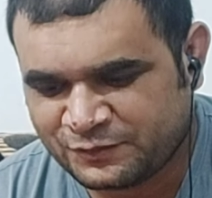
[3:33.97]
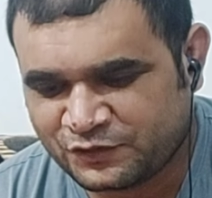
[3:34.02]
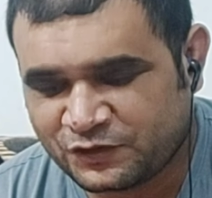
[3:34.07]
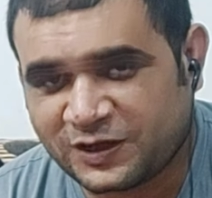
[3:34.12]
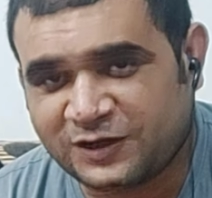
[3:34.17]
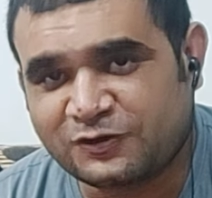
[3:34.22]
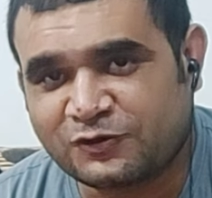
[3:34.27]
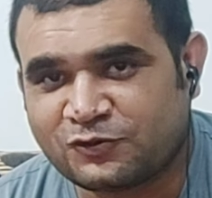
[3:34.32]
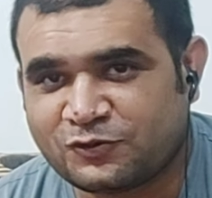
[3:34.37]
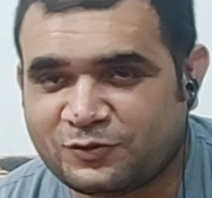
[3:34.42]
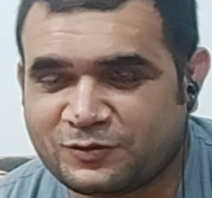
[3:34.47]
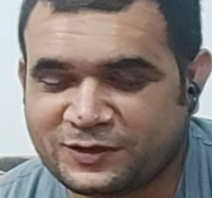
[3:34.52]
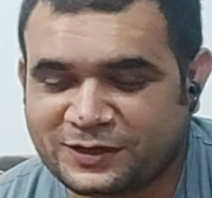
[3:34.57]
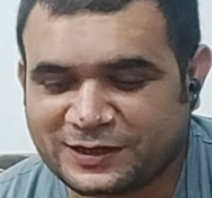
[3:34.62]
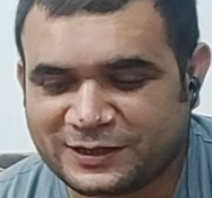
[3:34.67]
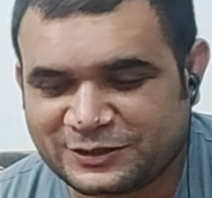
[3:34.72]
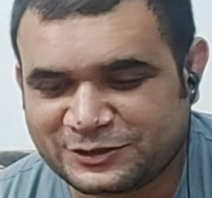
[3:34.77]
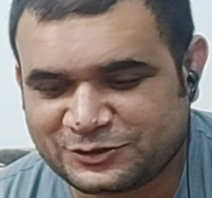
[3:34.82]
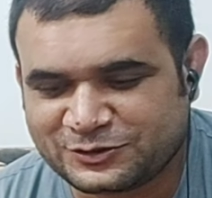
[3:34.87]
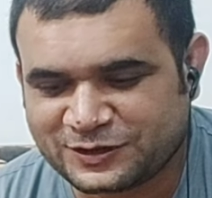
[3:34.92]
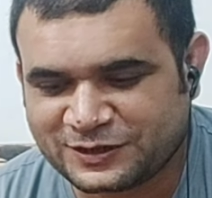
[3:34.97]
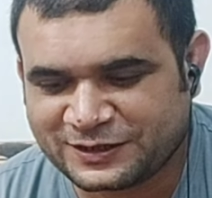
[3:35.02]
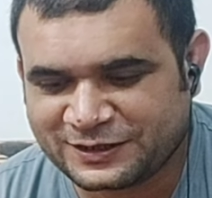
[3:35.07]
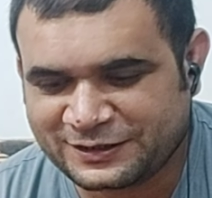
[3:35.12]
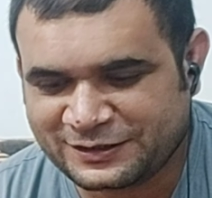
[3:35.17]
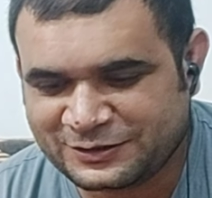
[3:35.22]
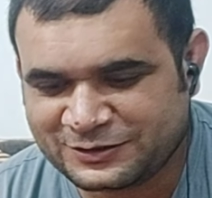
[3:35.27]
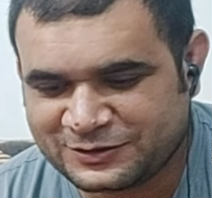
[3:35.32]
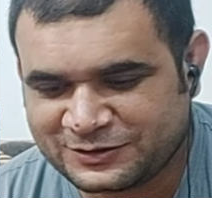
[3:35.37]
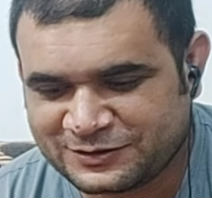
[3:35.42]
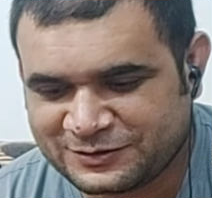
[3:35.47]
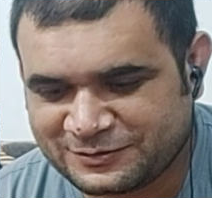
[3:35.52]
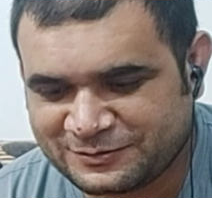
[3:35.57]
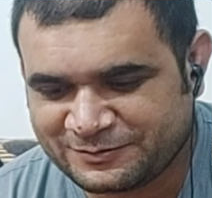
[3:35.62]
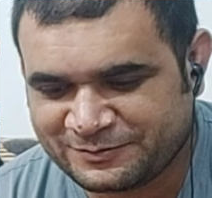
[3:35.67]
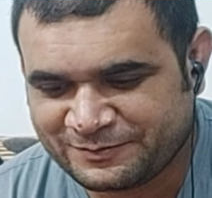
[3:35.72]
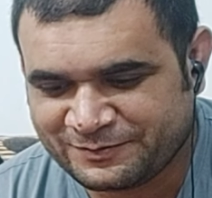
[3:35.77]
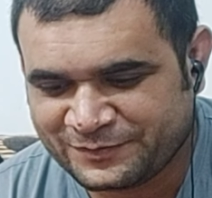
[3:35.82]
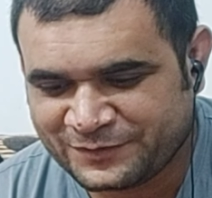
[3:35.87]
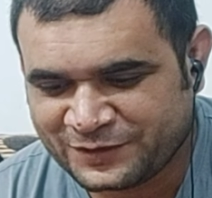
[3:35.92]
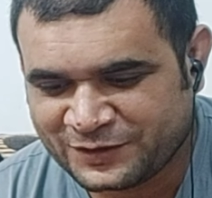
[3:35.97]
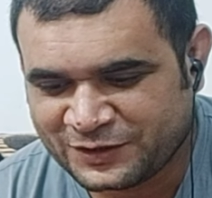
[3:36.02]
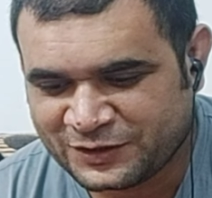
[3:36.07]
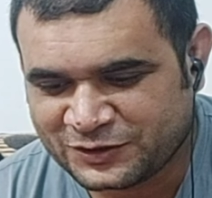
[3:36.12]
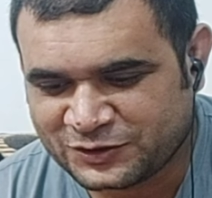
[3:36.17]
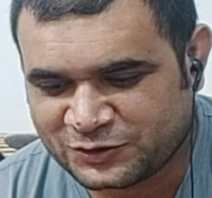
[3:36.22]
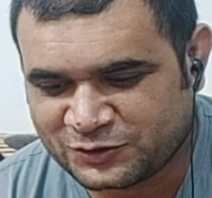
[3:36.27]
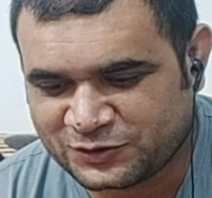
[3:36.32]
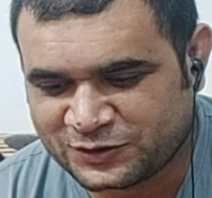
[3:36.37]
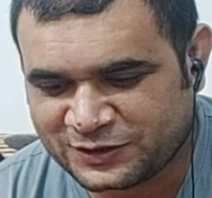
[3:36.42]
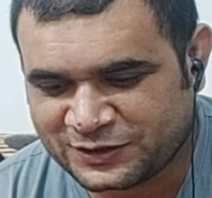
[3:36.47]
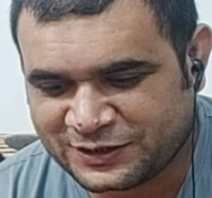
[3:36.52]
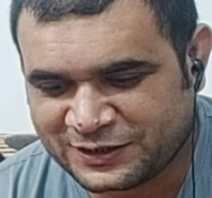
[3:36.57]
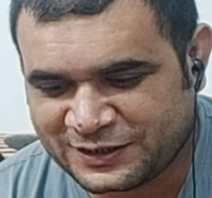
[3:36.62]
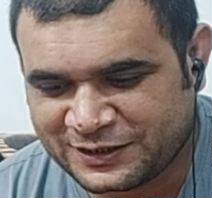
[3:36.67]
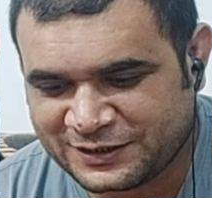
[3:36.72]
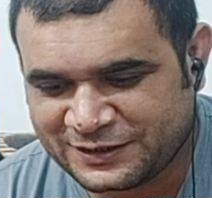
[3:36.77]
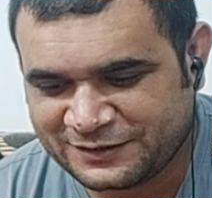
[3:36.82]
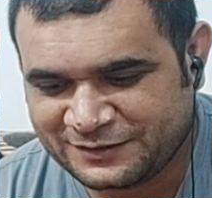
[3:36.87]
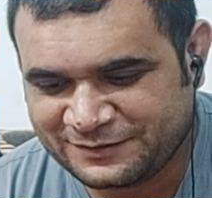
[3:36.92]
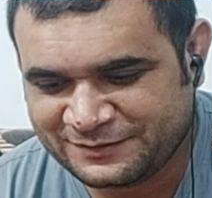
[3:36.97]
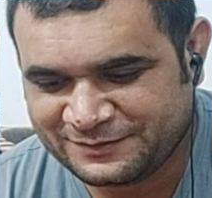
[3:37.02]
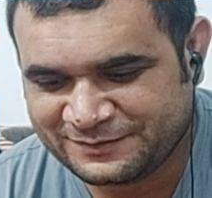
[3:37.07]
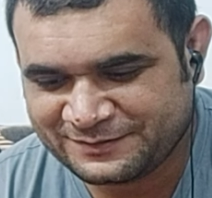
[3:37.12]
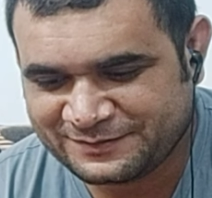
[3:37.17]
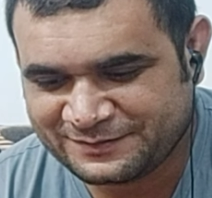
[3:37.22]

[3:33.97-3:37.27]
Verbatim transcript: पूरा क्रू निकल चुका है शूटिंग के लिए